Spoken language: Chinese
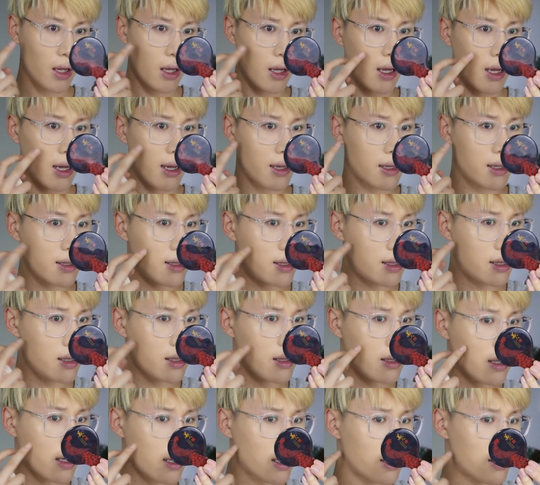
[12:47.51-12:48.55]
很细
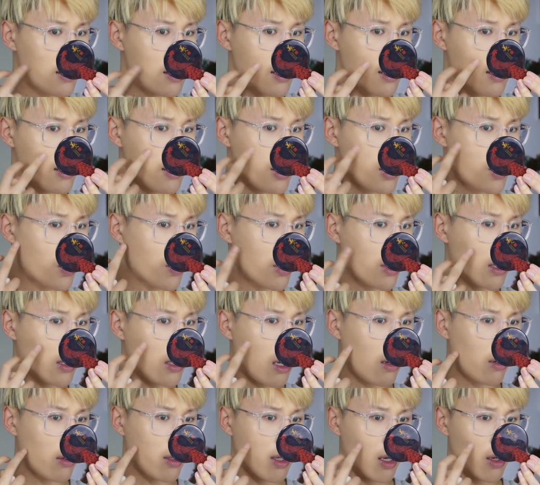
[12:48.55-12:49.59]
的、很细的那种一
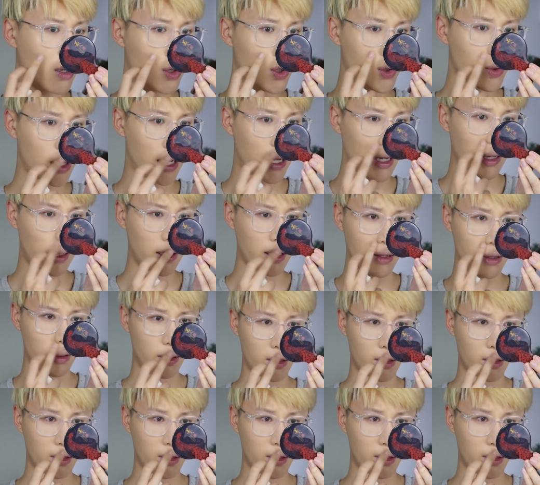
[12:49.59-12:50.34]
道一道的刷痕。